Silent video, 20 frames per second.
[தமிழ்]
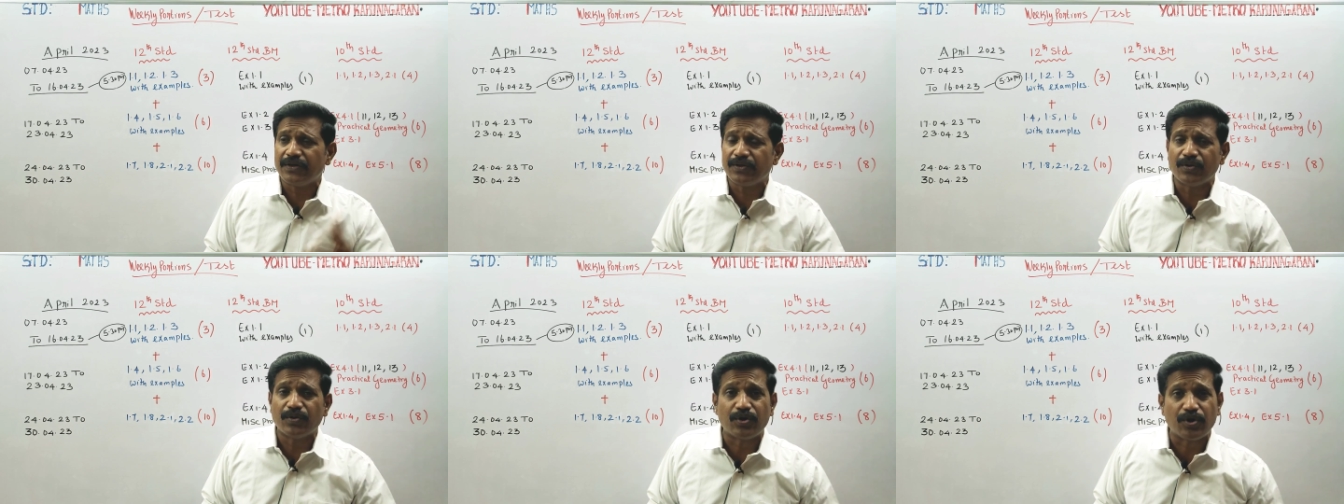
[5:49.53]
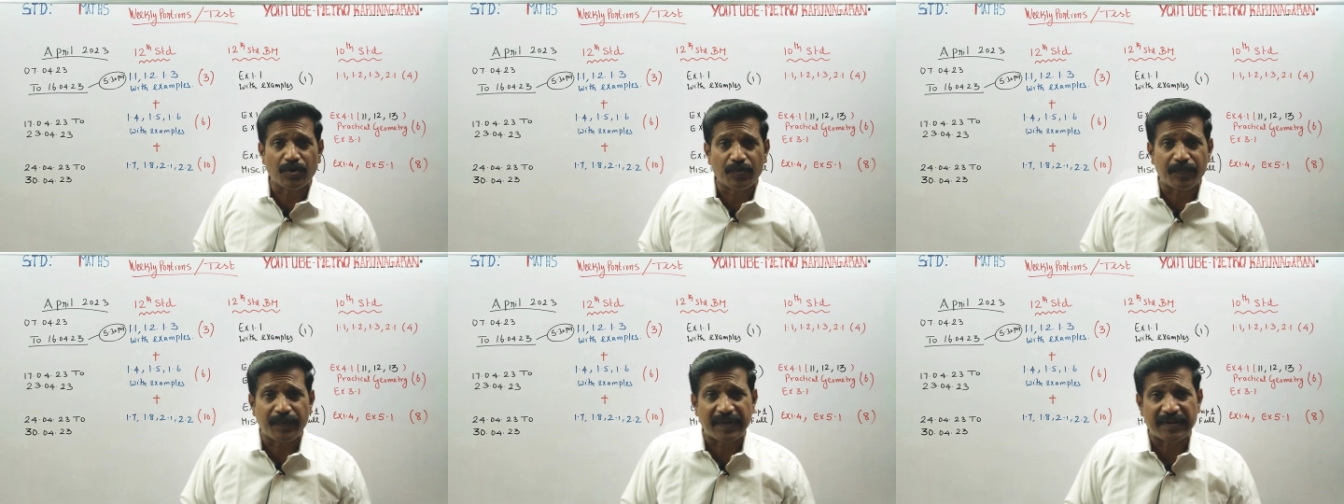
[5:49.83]

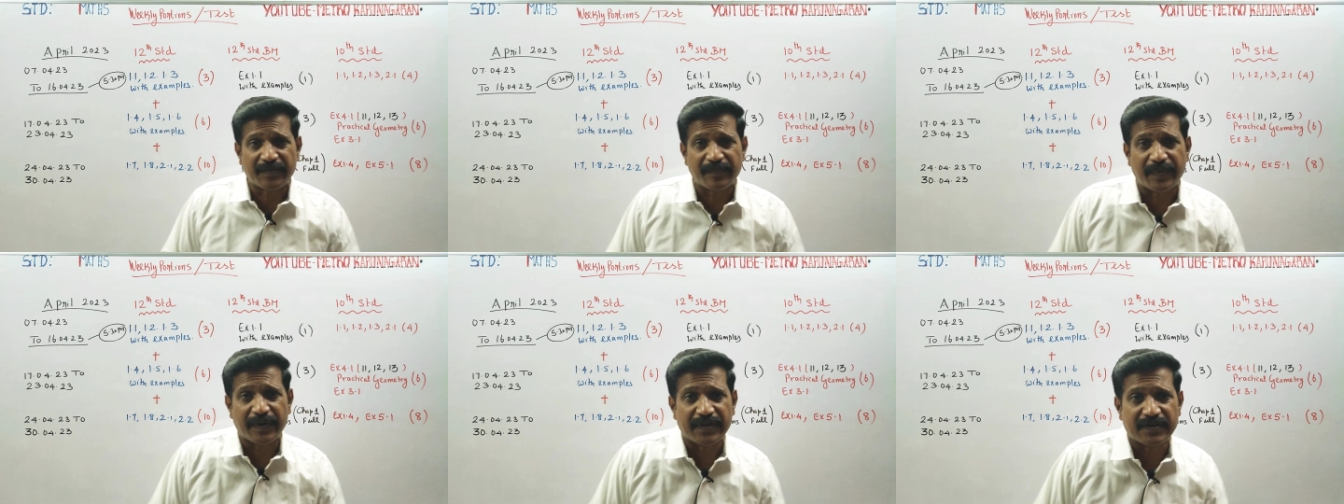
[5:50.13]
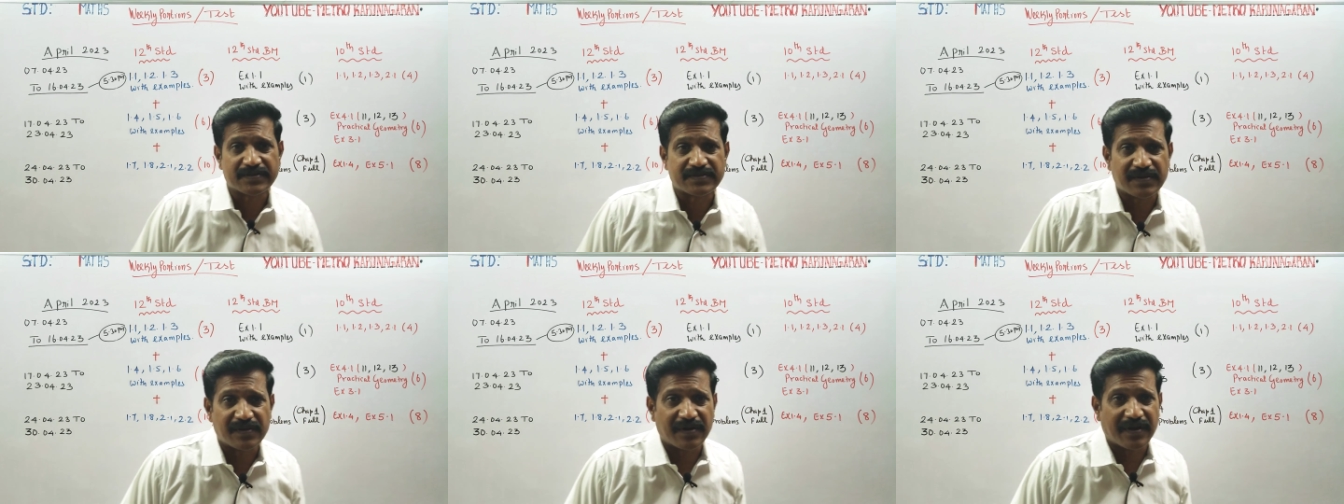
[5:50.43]
யூடியூப் பார்த்து
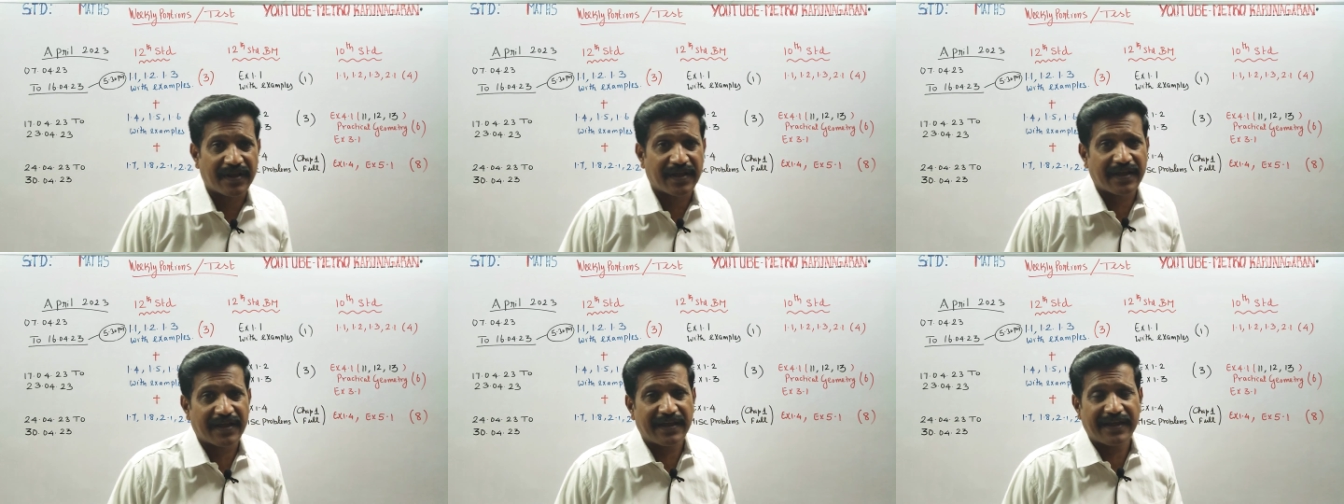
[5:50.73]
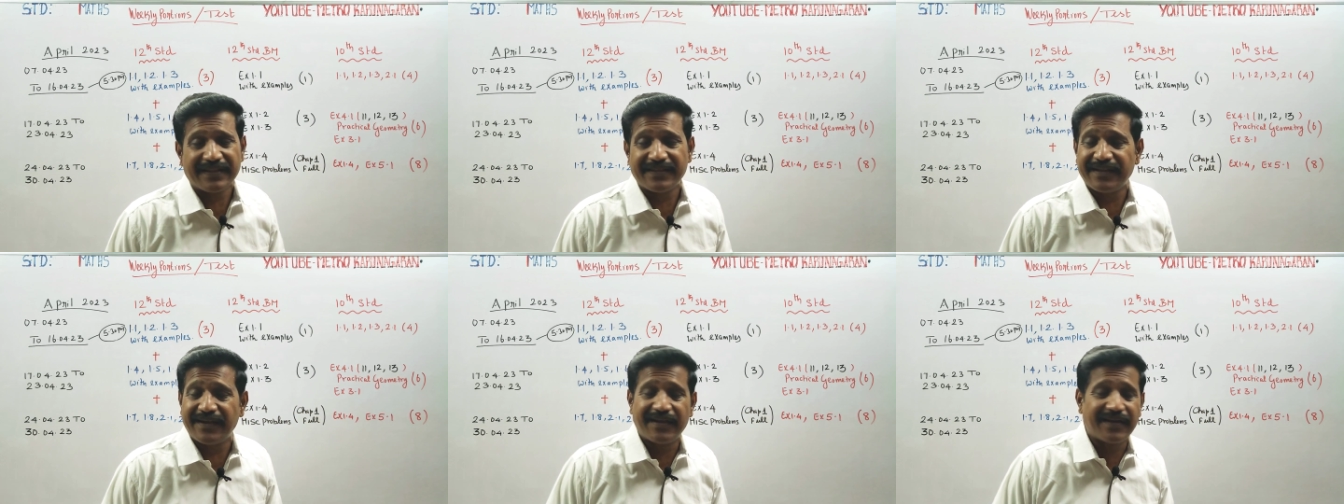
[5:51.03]
படிக்க சொல்கிறாங்க
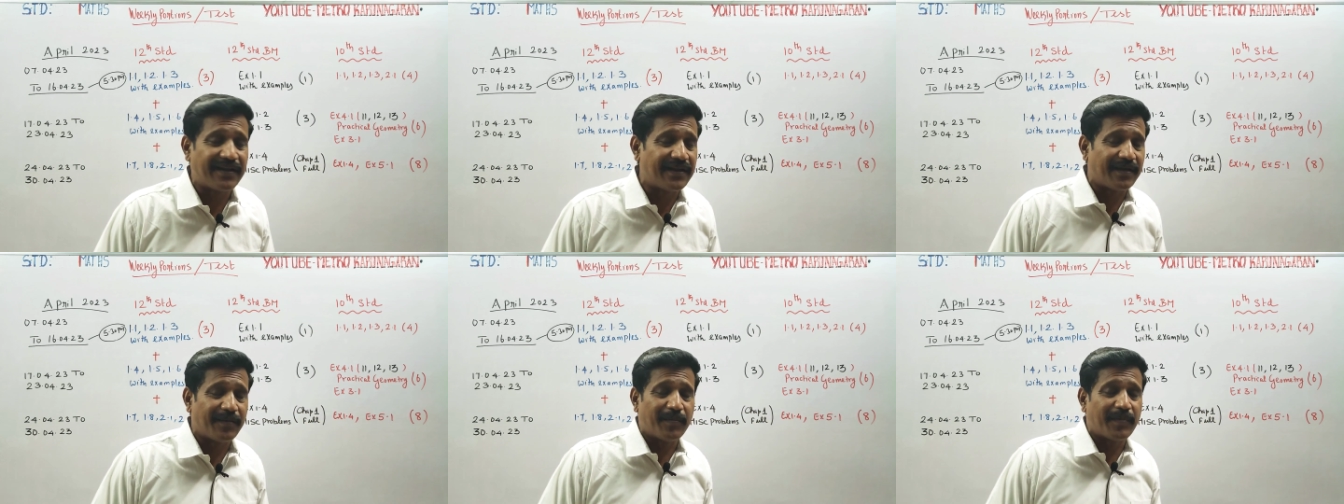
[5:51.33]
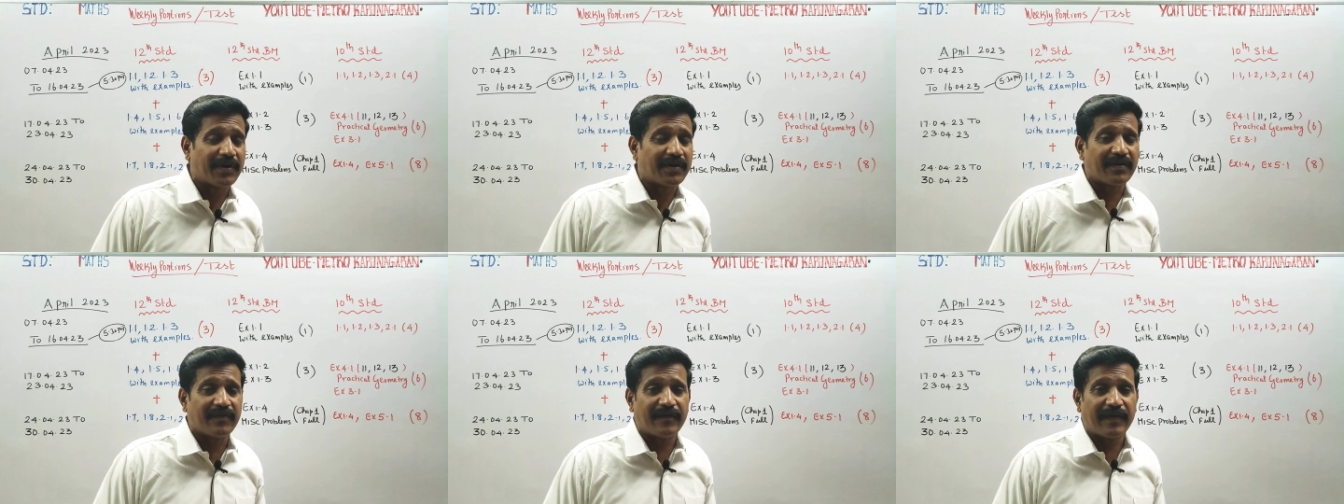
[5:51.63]
அதெல்லாம்
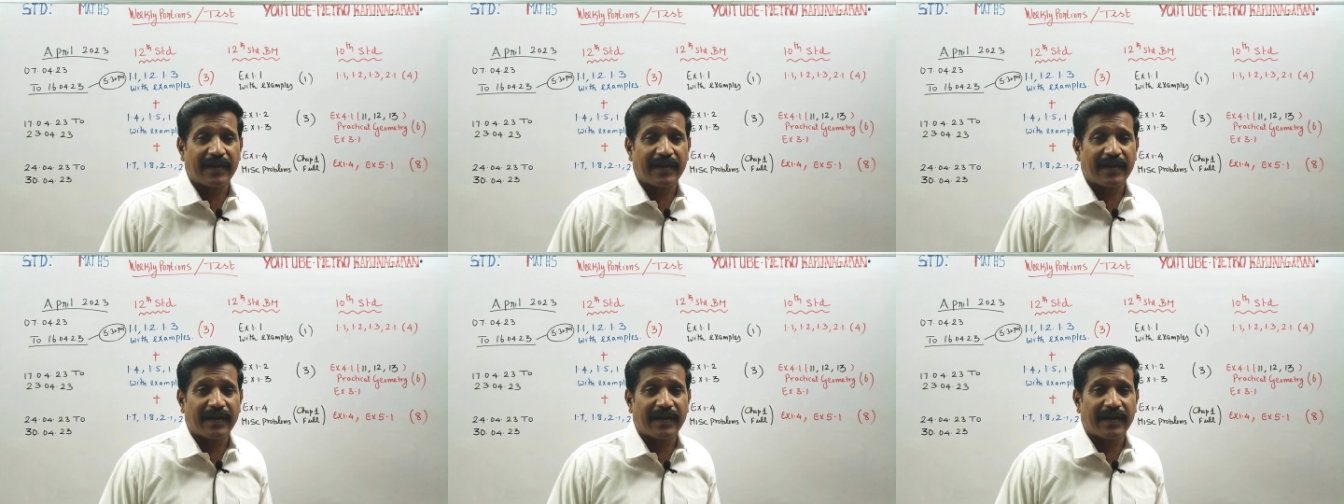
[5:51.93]
நமக்கு